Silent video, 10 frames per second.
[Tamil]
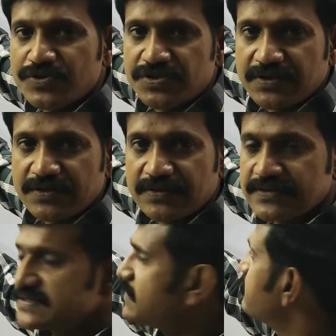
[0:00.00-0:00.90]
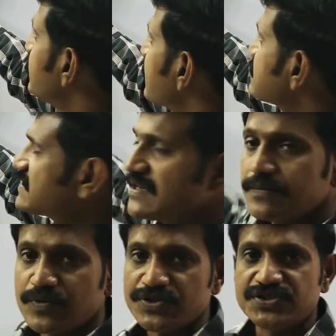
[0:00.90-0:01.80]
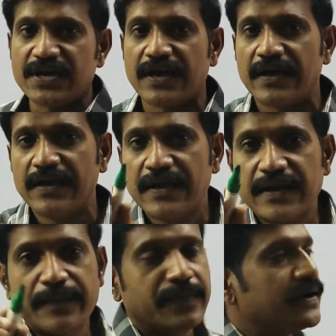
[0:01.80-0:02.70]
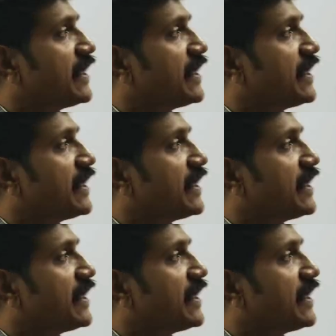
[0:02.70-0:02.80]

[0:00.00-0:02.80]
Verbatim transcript: முடிஞ்சிருக்குது சம் எக்ஸில் முடிஞ்சால் நம்ம